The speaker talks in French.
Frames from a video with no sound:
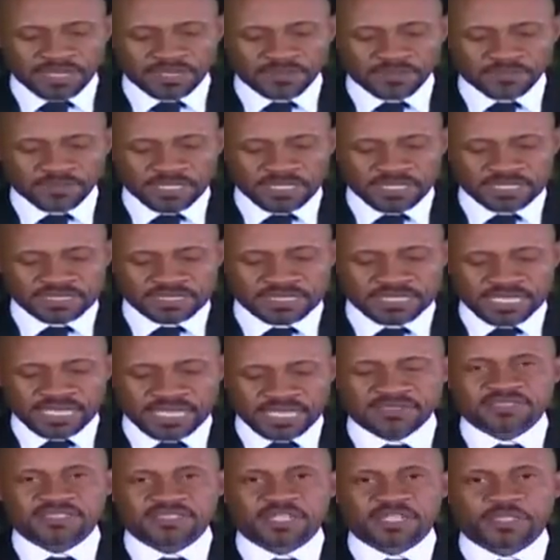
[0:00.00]
par les
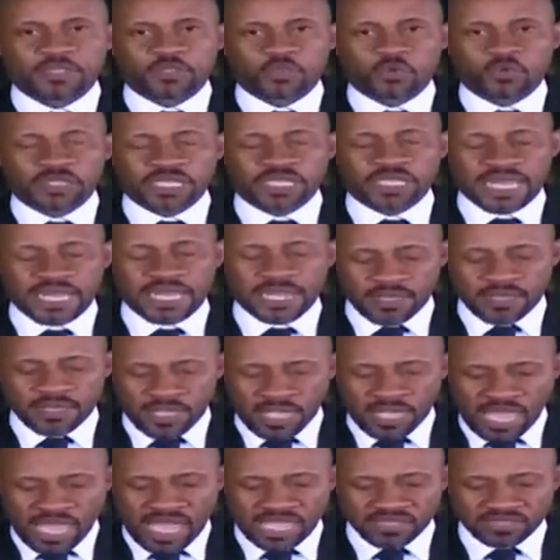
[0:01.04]
ministères sectoriels
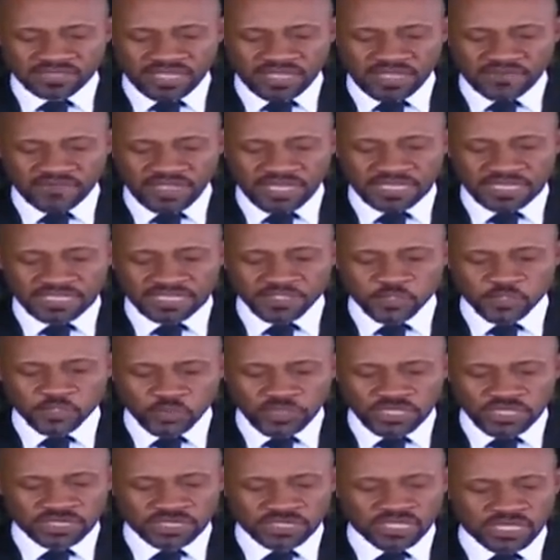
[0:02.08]
à travers
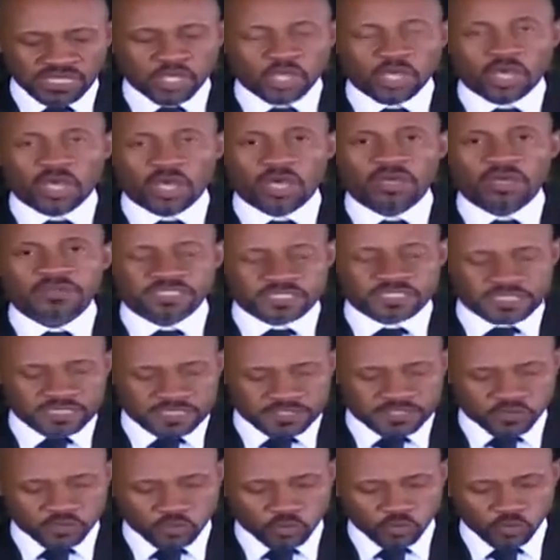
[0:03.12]
les unités de
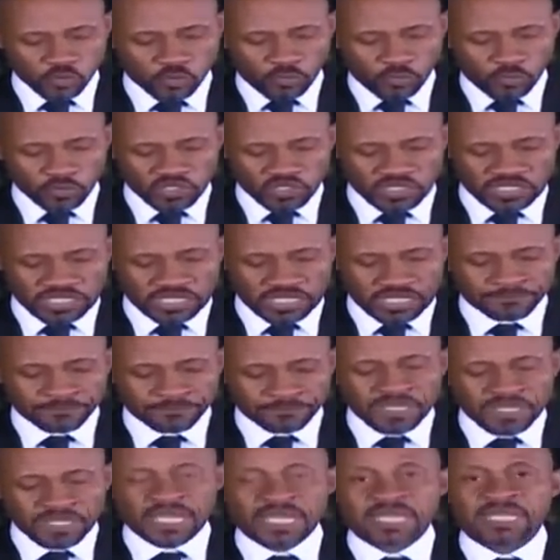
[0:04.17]
coordination de projets.
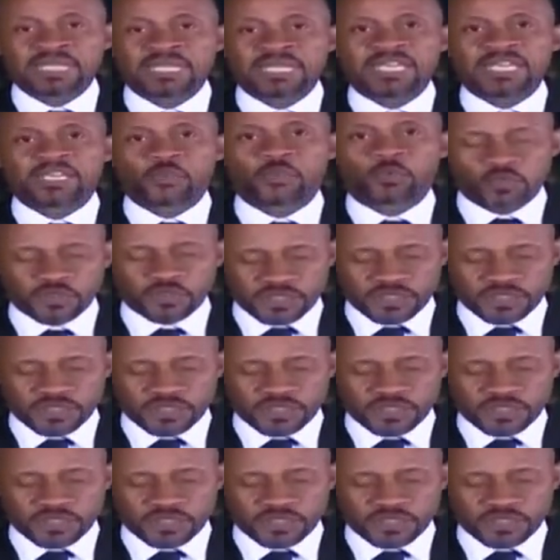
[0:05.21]
Il est